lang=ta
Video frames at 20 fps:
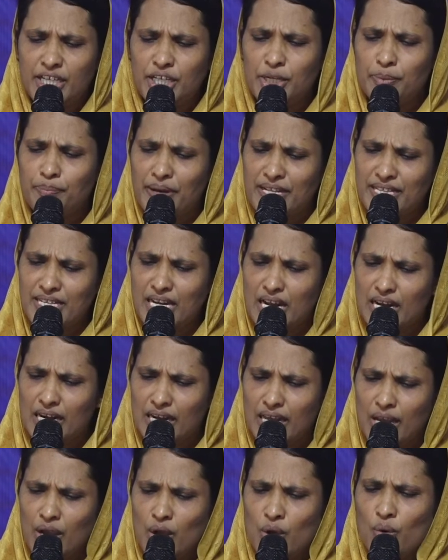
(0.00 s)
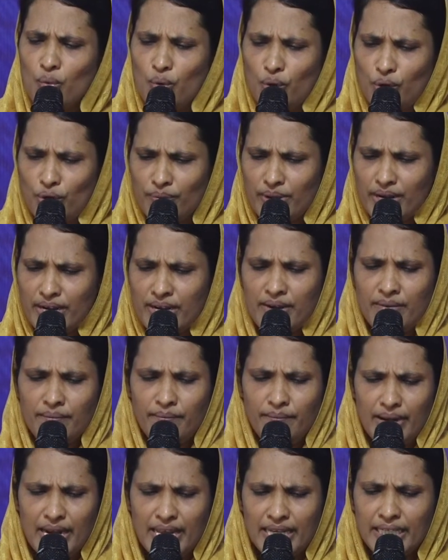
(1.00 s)
எட்டு பதினாறுல ஒருவன்
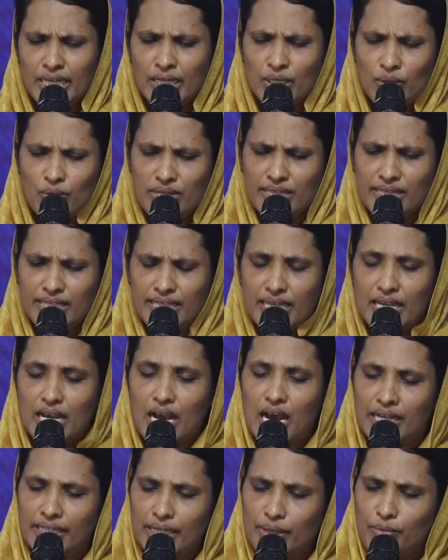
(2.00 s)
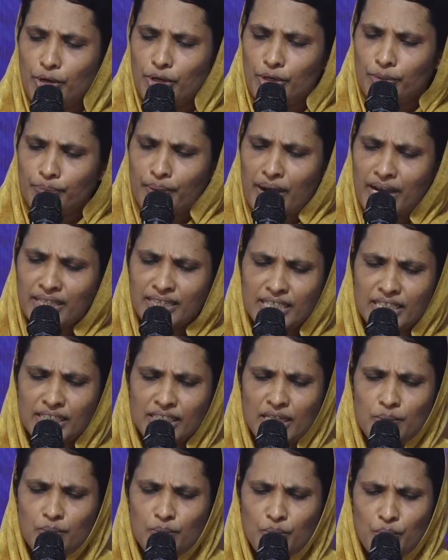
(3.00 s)
விளக்கை கொளுத்தி அதை ஒரு
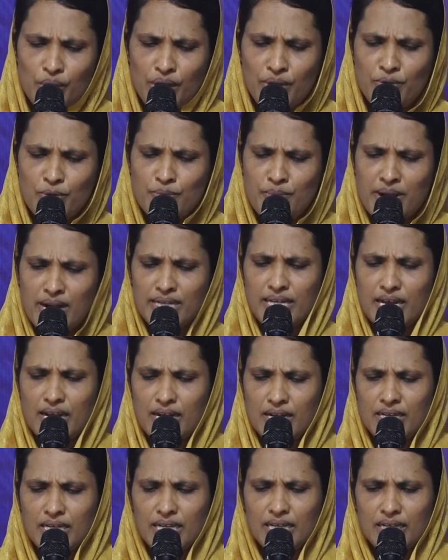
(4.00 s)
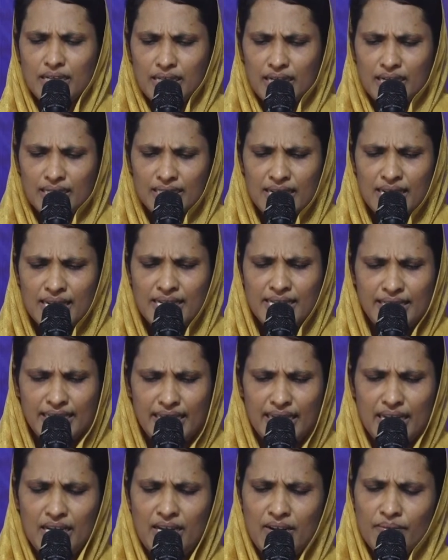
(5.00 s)
பாத்திரத்தில் மூடவும் மாட்டான் கட்டிலின்
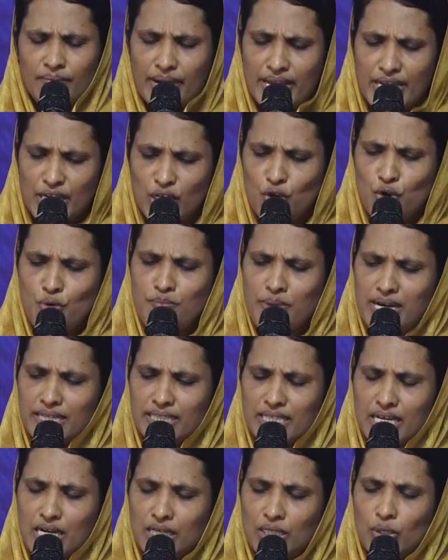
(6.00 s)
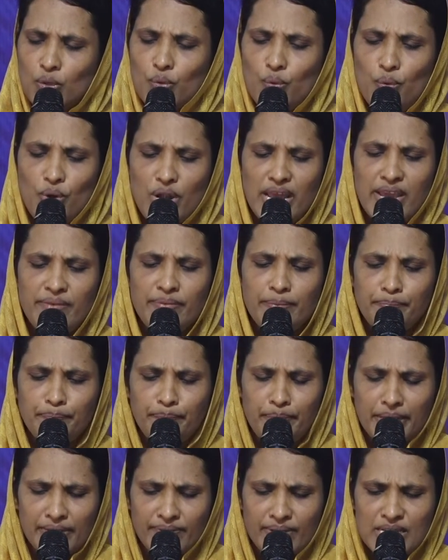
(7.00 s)
கீழ் வைக்கவும் மாட்டான் உள்ளே
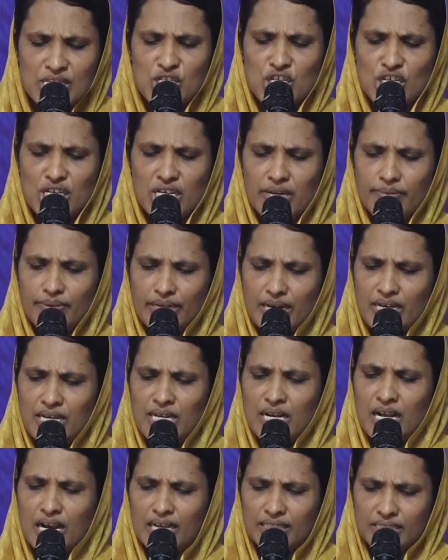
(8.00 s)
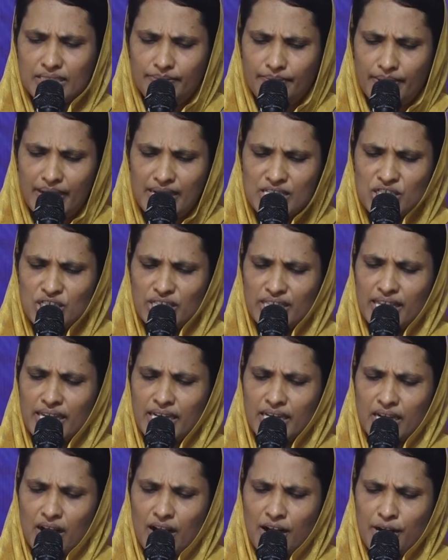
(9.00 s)
பிரவேசிக்கிறவர்கள் அதன்
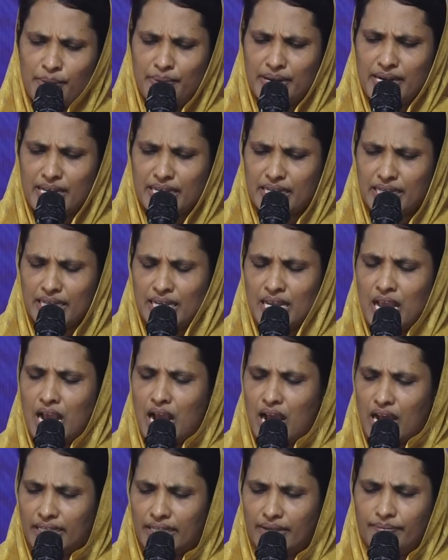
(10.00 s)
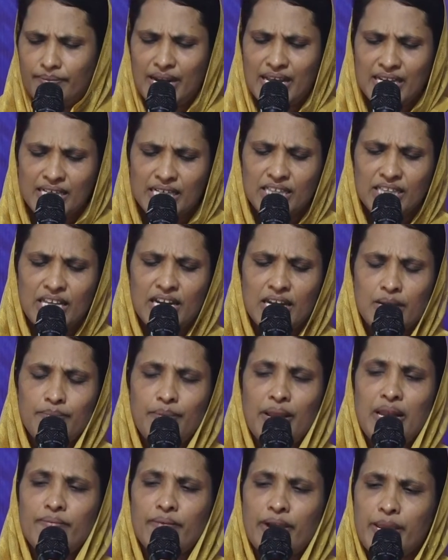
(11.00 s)
வெளிச்சத்தை காணும்படிக்கு அதை
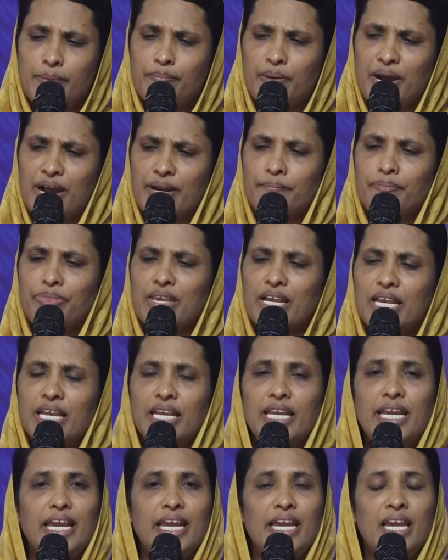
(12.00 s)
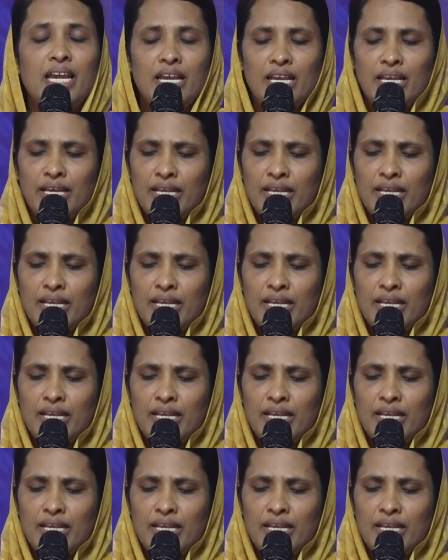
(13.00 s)
விளக்குத்தண்டின் மேல் வைப்பான் இங்கே